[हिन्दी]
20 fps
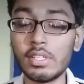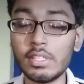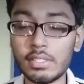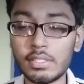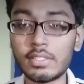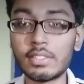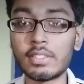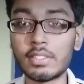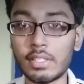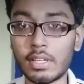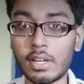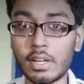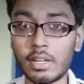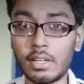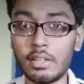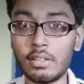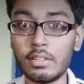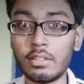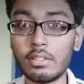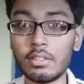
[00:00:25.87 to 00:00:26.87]
इस
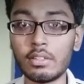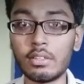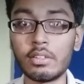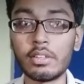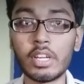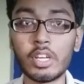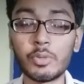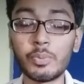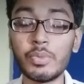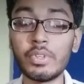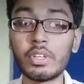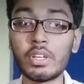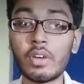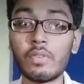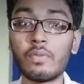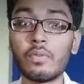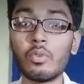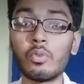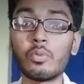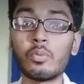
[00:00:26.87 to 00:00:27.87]
साल रेडमी का
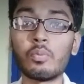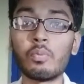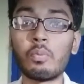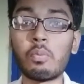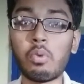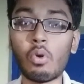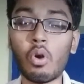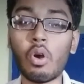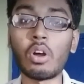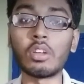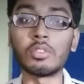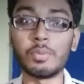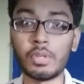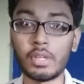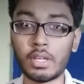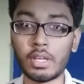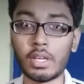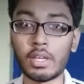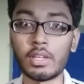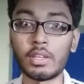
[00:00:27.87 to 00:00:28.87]
फोन बहुत
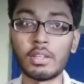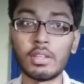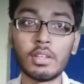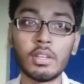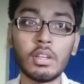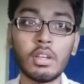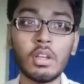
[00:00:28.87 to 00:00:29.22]
बिका है